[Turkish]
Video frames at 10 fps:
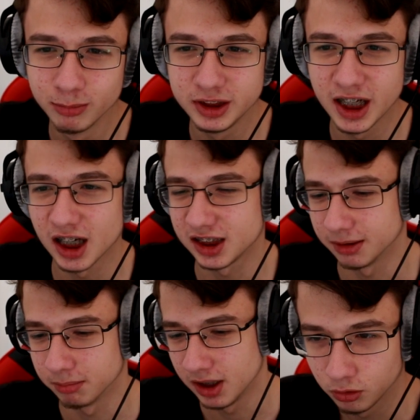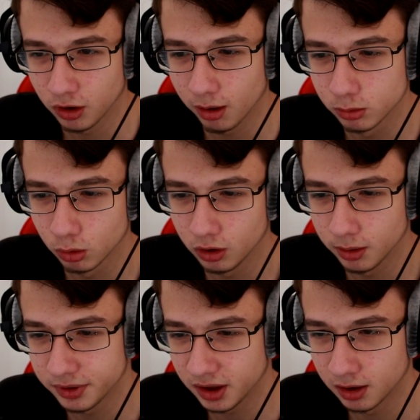ben bunu niye açtım? Kolay bir
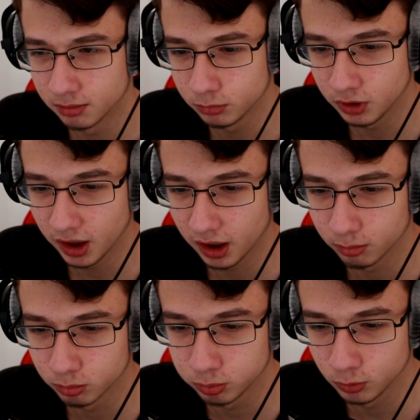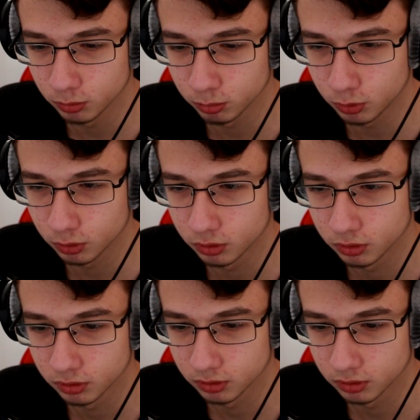soruyla bitirelim. Bu nereye? Bunu burun.